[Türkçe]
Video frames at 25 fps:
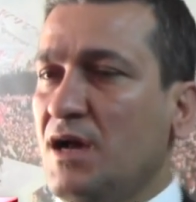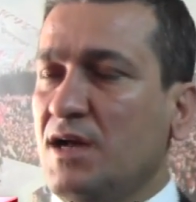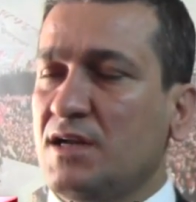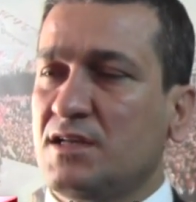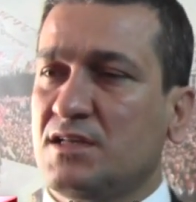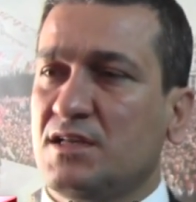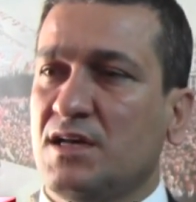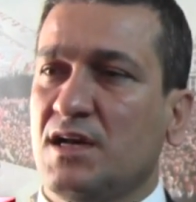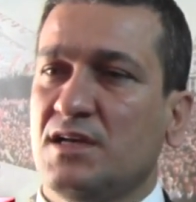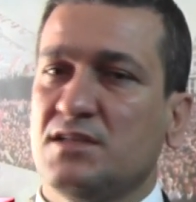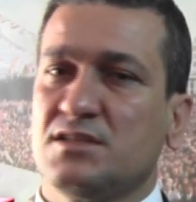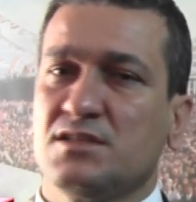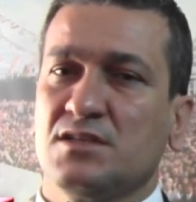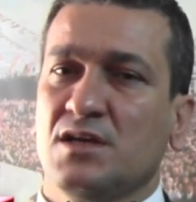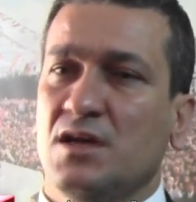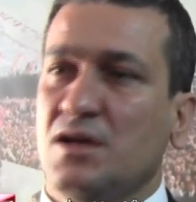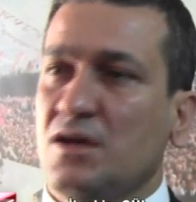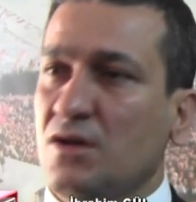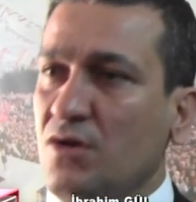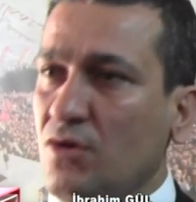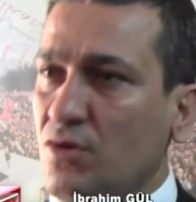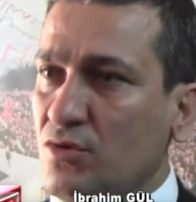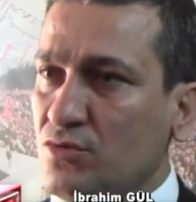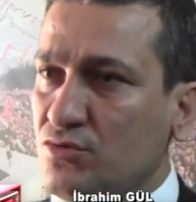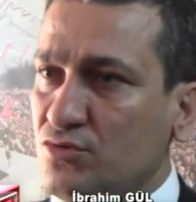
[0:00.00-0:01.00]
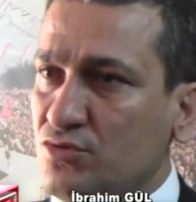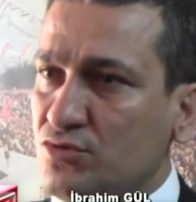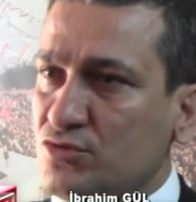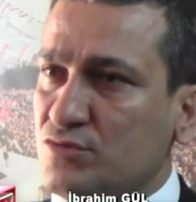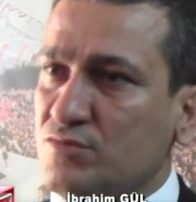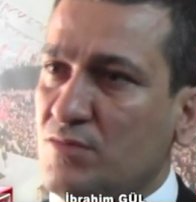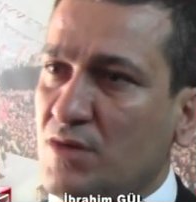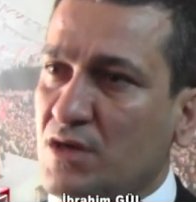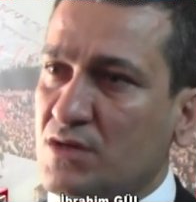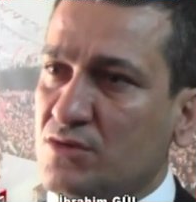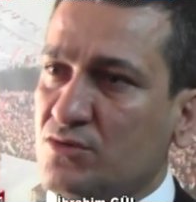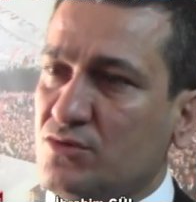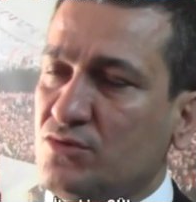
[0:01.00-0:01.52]
Herkes
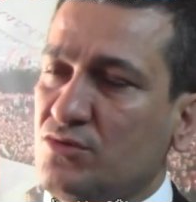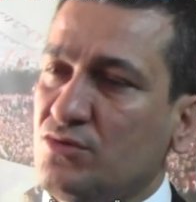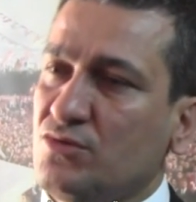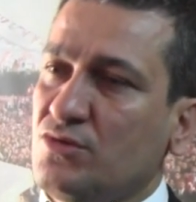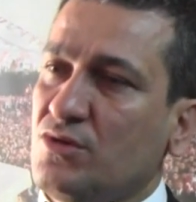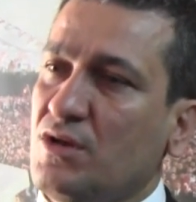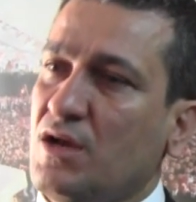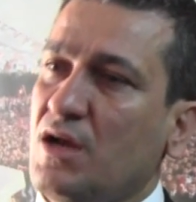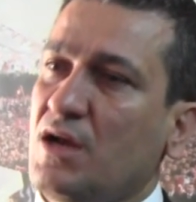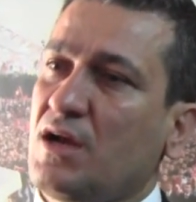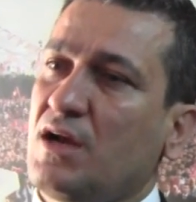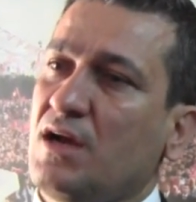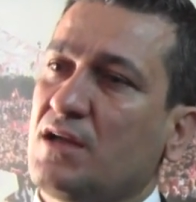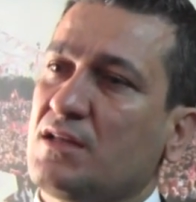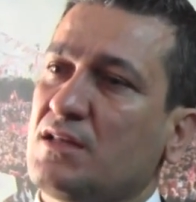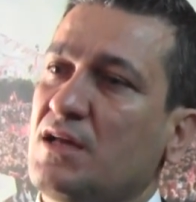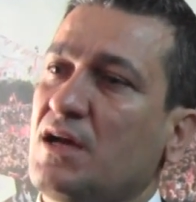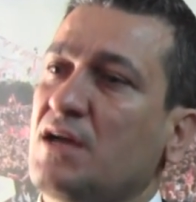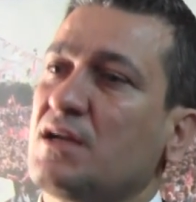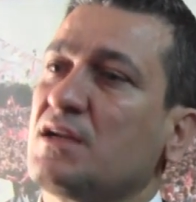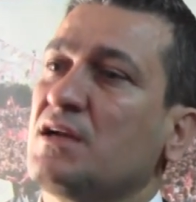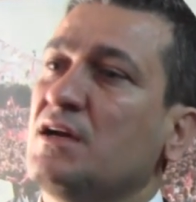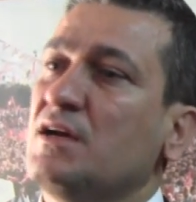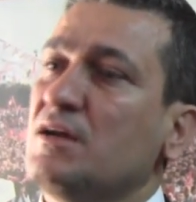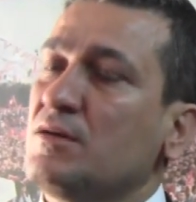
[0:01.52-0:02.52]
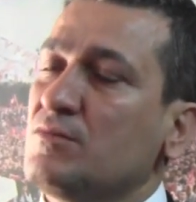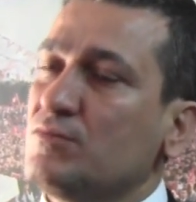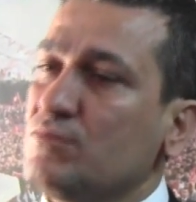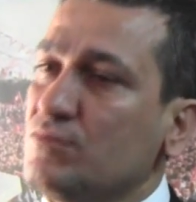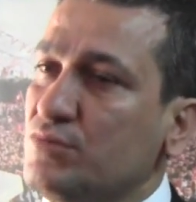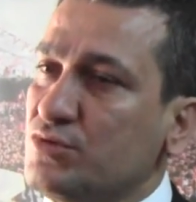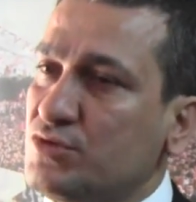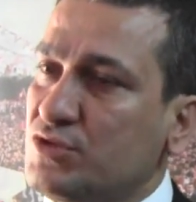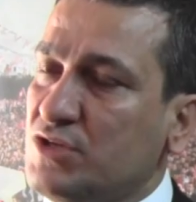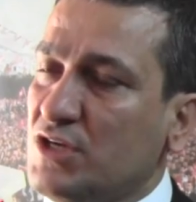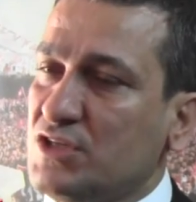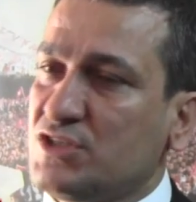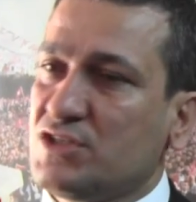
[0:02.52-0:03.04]
30 Mart gününe kadar
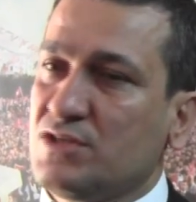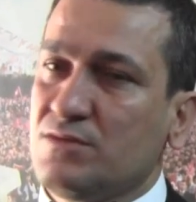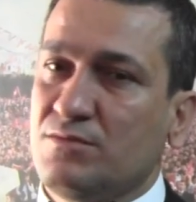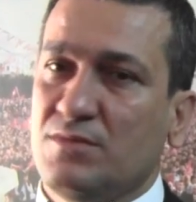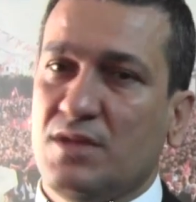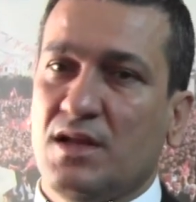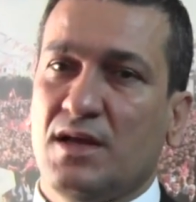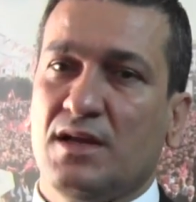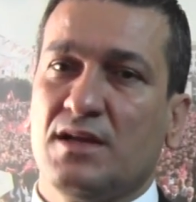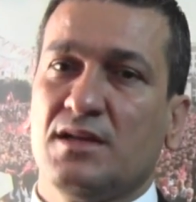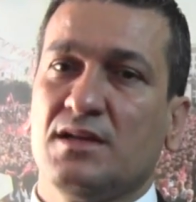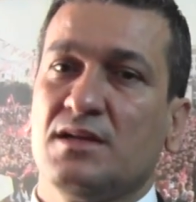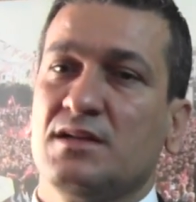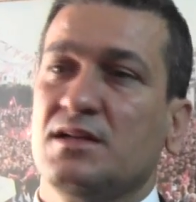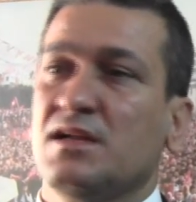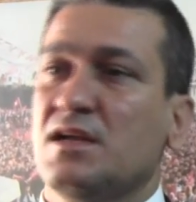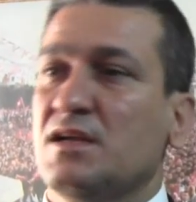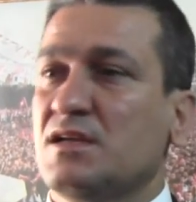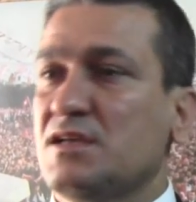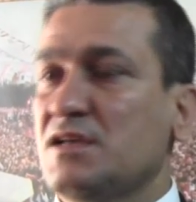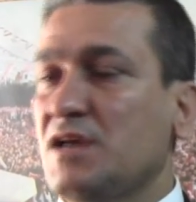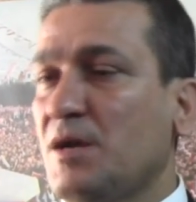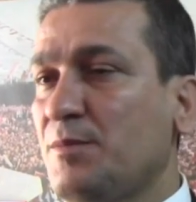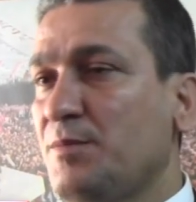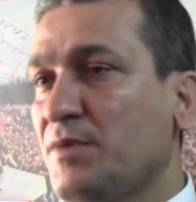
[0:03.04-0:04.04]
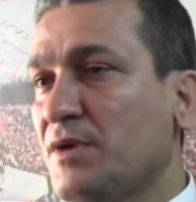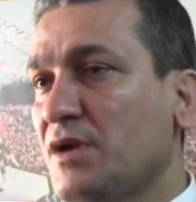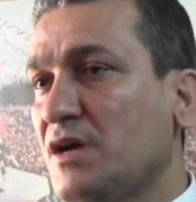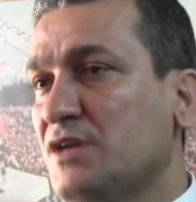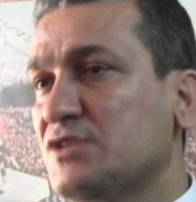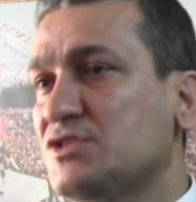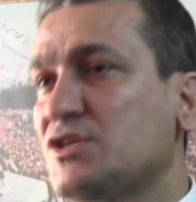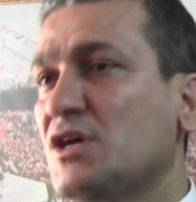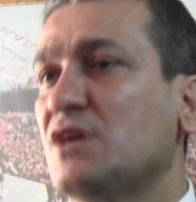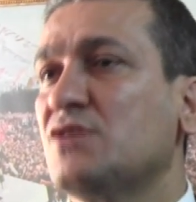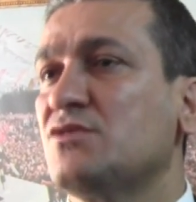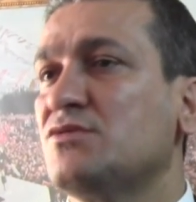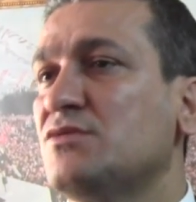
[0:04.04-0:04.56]
bu seçimlerin
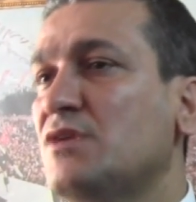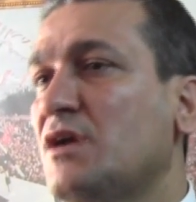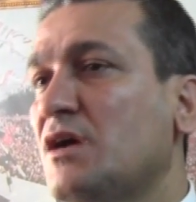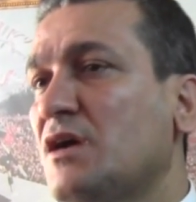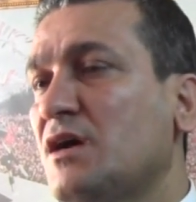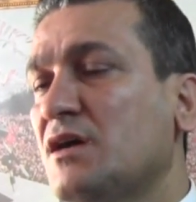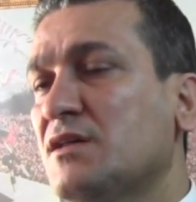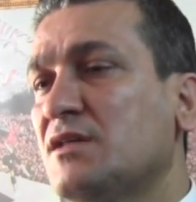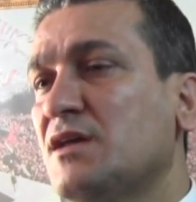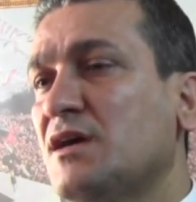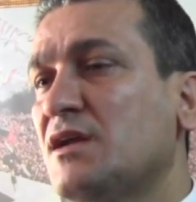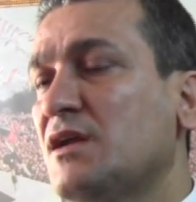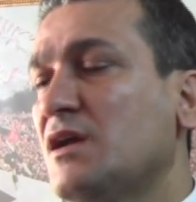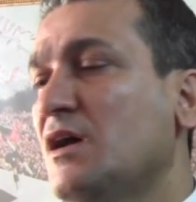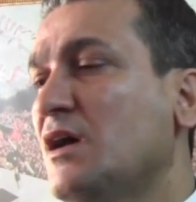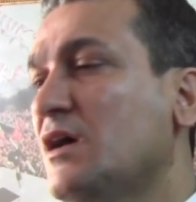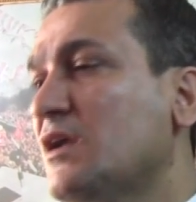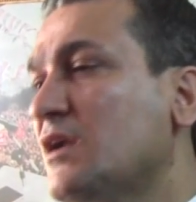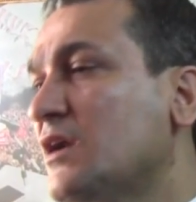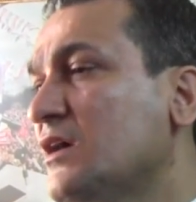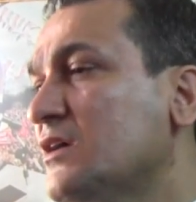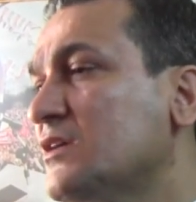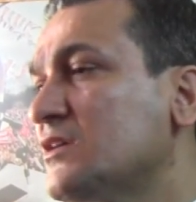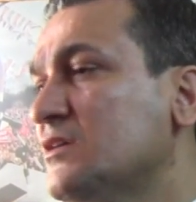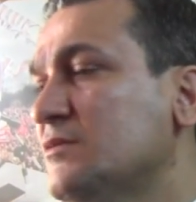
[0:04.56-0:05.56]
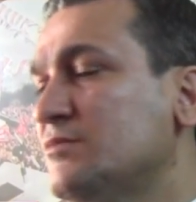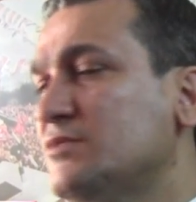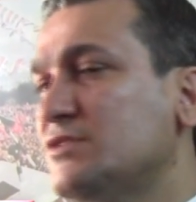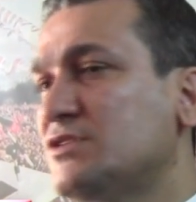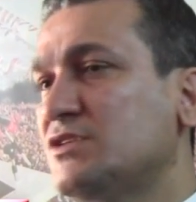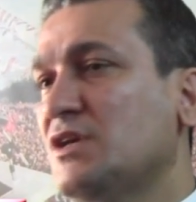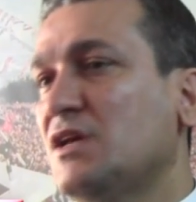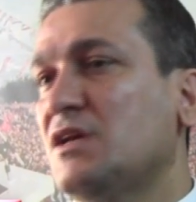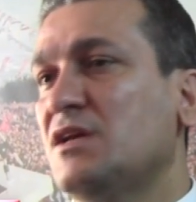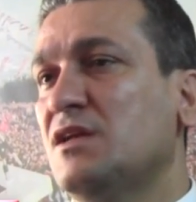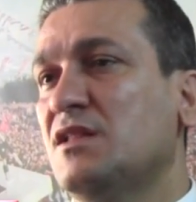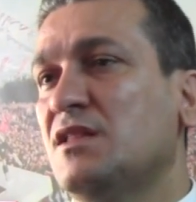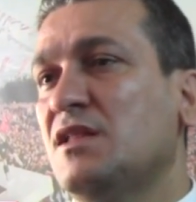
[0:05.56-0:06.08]
yapılacağı güne kadar herhangi
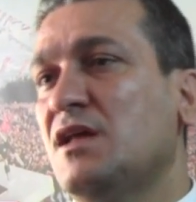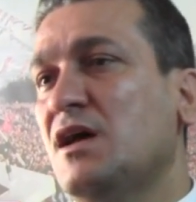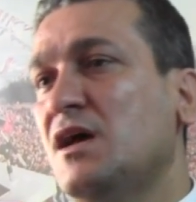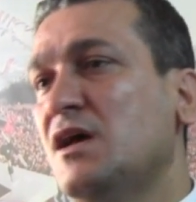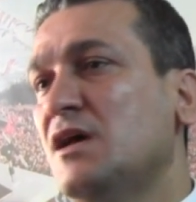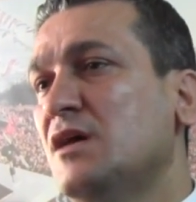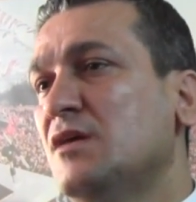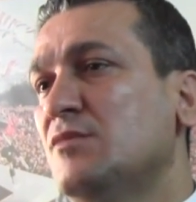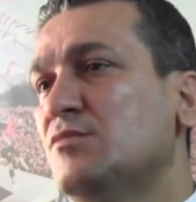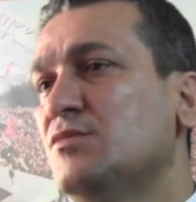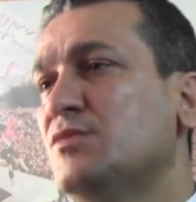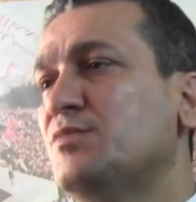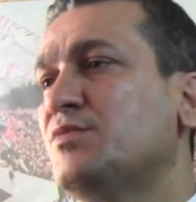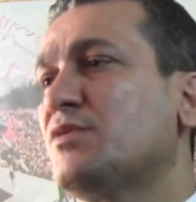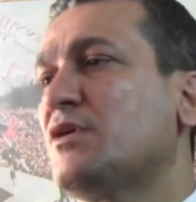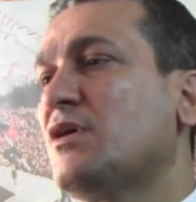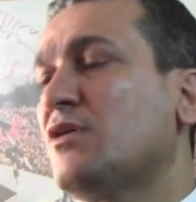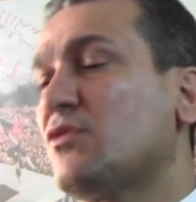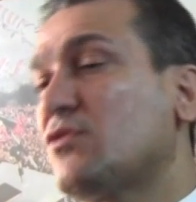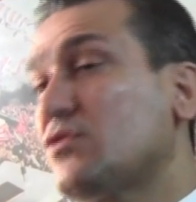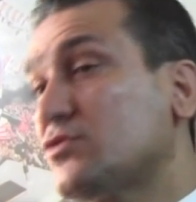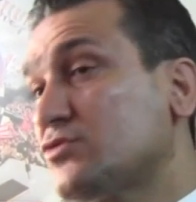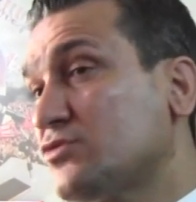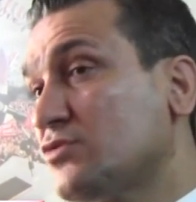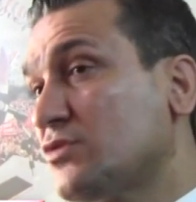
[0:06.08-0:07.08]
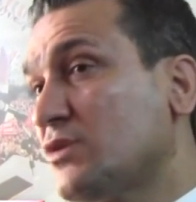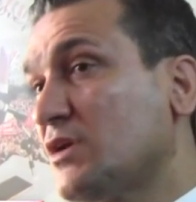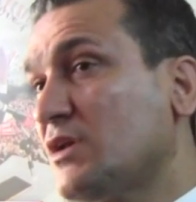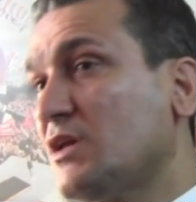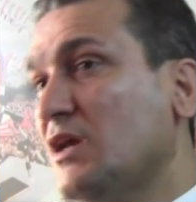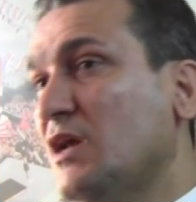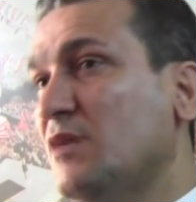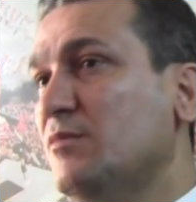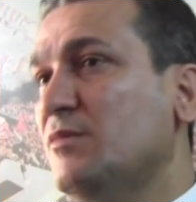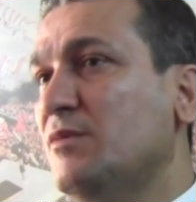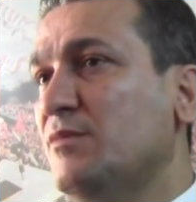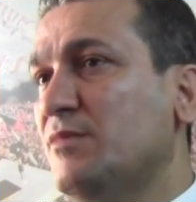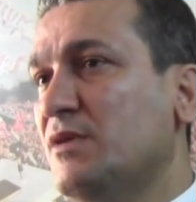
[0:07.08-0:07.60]
bir şekilde bir
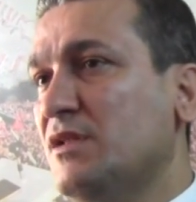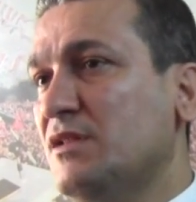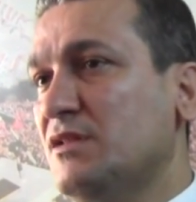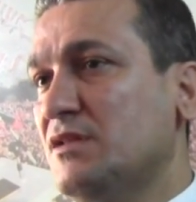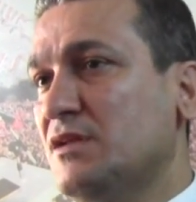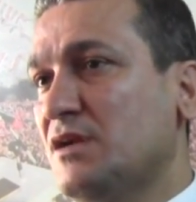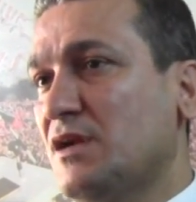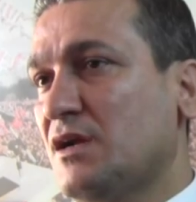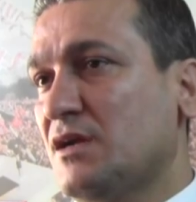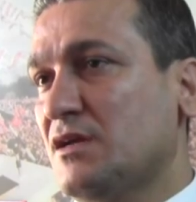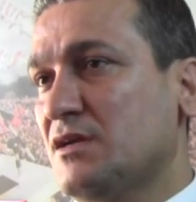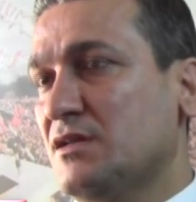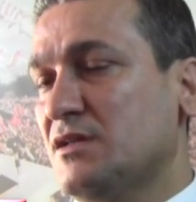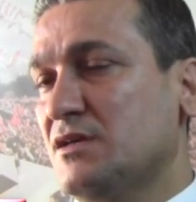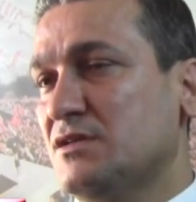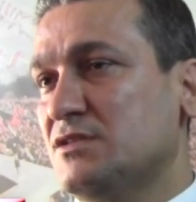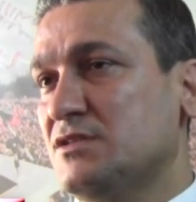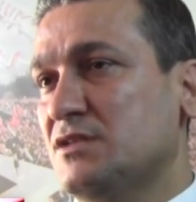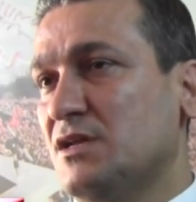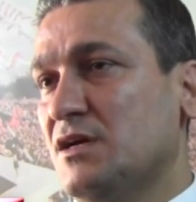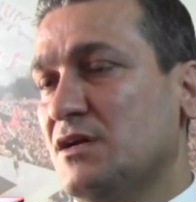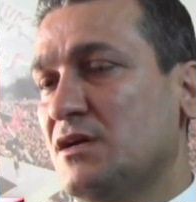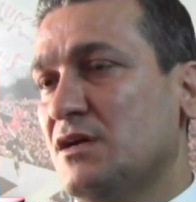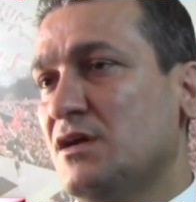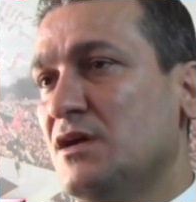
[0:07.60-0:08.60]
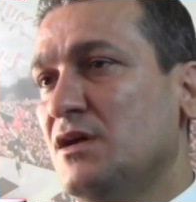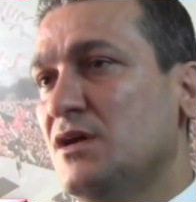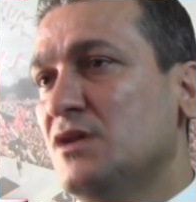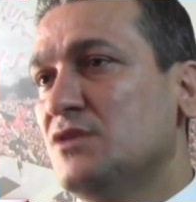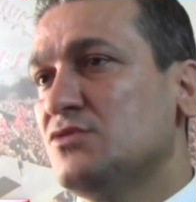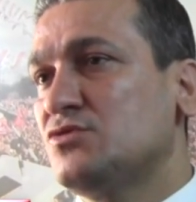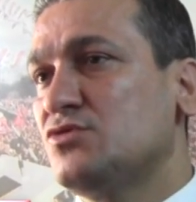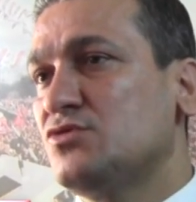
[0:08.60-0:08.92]
provokasyona gelmemelidir arkadaşlar.